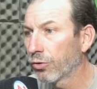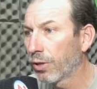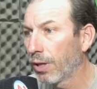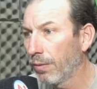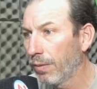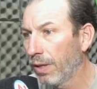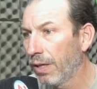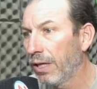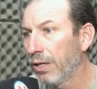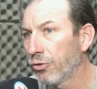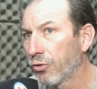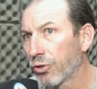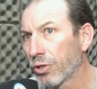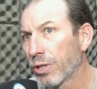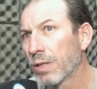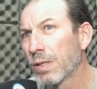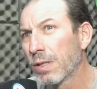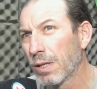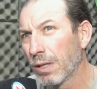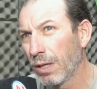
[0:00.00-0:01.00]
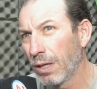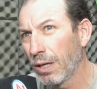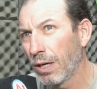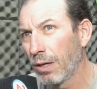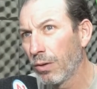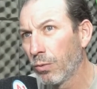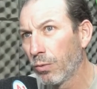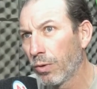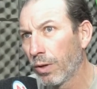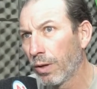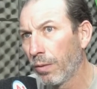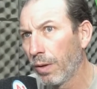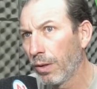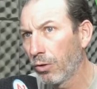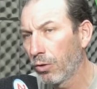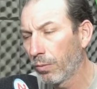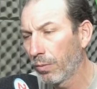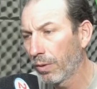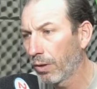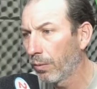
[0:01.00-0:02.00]
Se habían hecho ya en series algunos
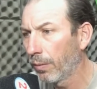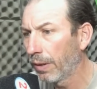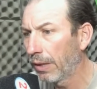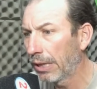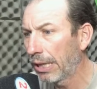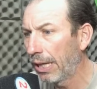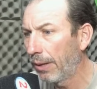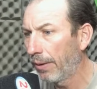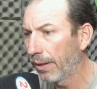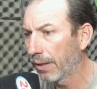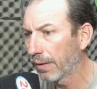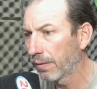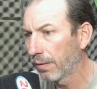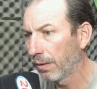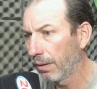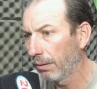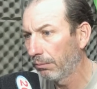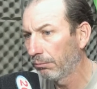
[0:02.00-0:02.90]
eventos, me comentaban, hace